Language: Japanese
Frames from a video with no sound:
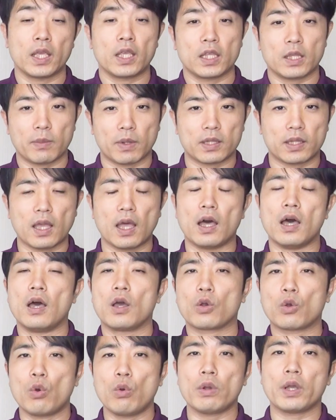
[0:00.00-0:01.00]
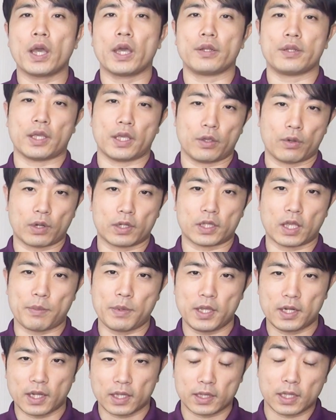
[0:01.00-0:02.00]
で、また今回の内容がた
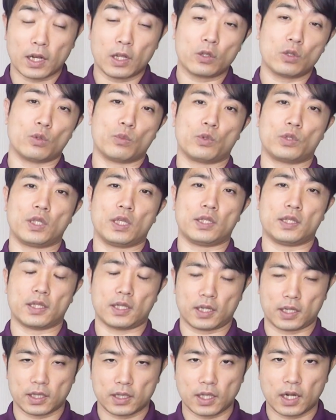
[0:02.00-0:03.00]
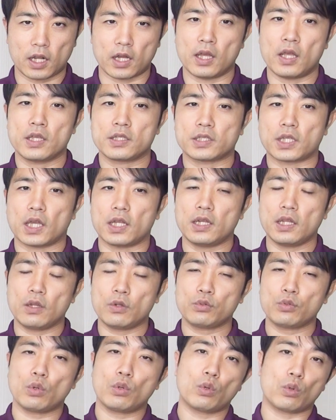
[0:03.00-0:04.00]
めになったなと思っていただけたら、チャンネル
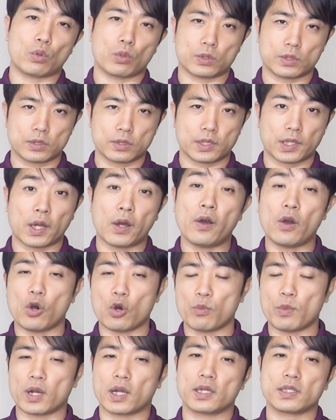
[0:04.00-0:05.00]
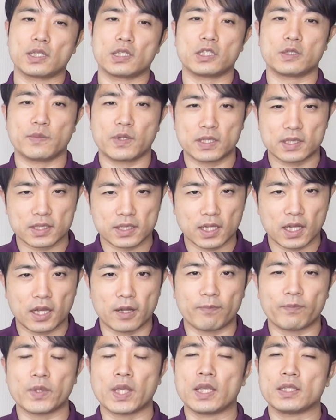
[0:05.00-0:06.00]
登録をするかはお任せします
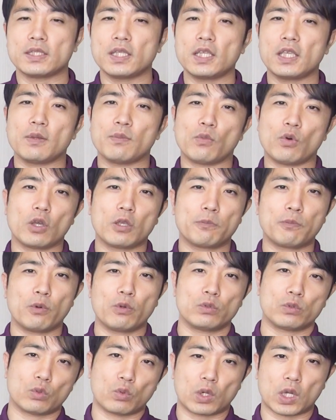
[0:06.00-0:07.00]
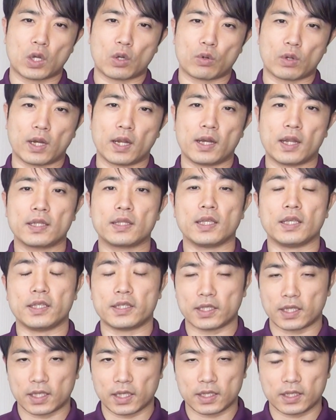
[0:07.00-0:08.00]
が、ぜひもう一本動画をご覧になってい
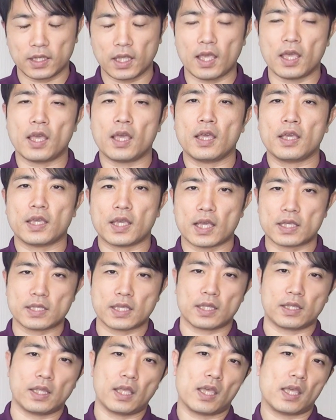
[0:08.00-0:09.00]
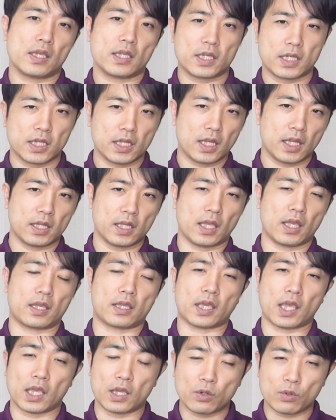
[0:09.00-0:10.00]
ただいて、痩せて綺麗で
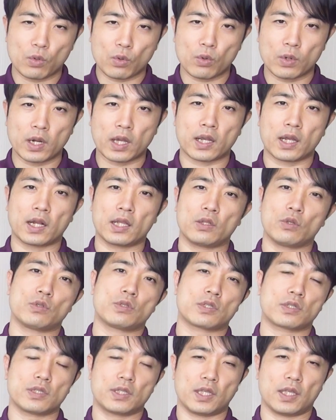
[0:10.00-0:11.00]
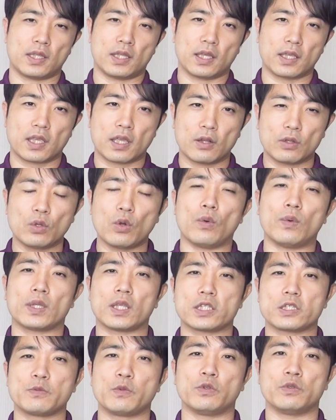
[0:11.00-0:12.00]
健康な体を作っていただけると
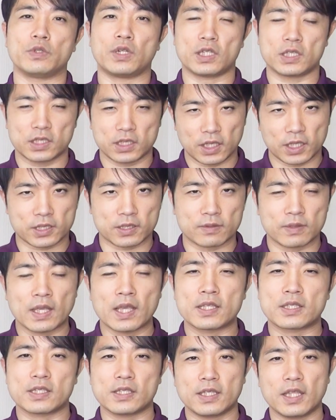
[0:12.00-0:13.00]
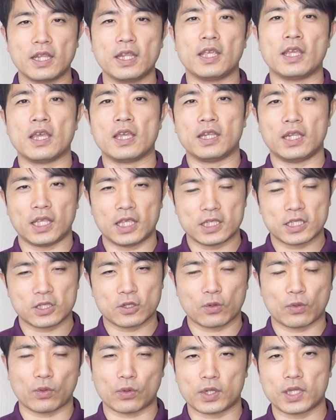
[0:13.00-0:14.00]
私も嬉しいです。ついでに認知
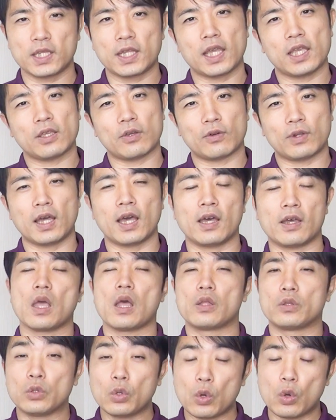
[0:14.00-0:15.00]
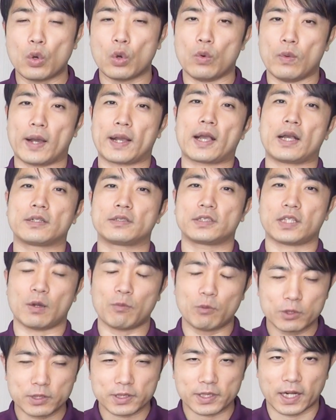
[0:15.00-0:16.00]
症の起きないような脳を若く
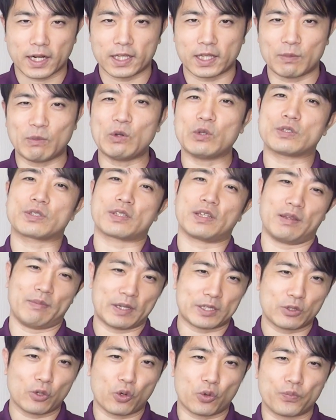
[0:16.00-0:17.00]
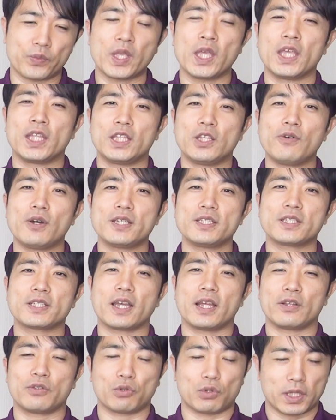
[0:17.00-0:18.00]
保つ体も作りましょう。では次
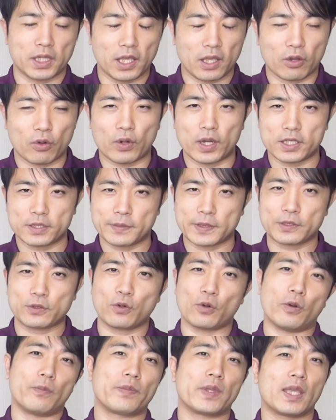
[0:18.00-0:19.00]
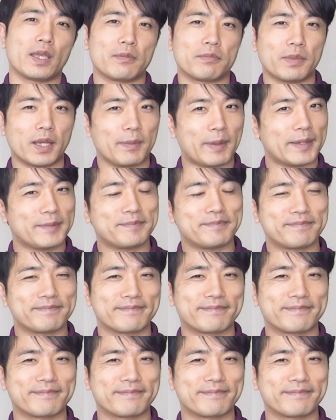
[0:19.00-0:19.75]
回の動画でお会いしましょう。バイバイ。